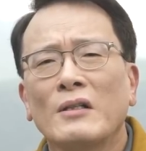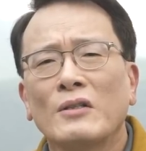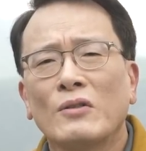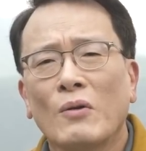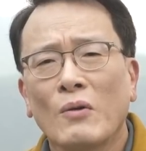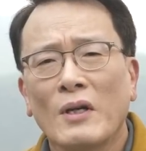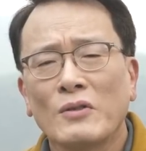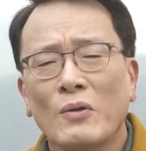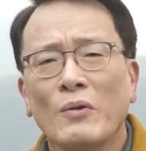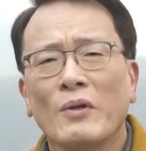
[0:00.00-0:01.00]
서로가
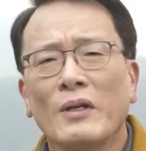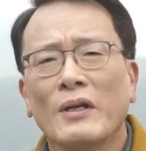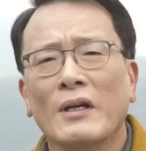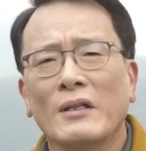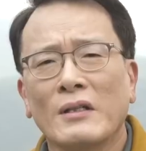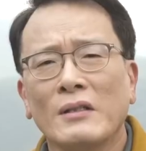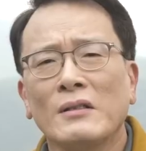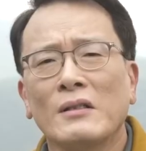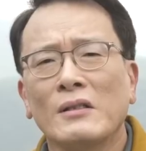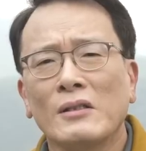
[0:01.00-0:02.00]
서로에게
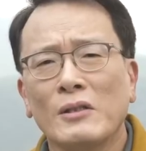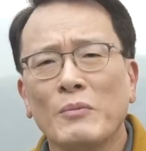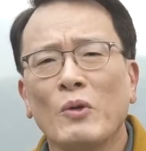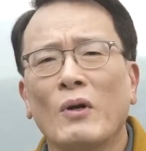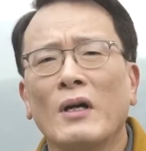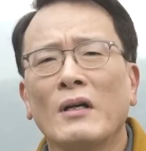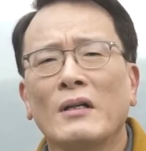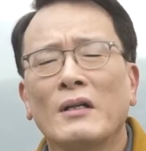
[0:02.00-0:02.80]
큰 의미와,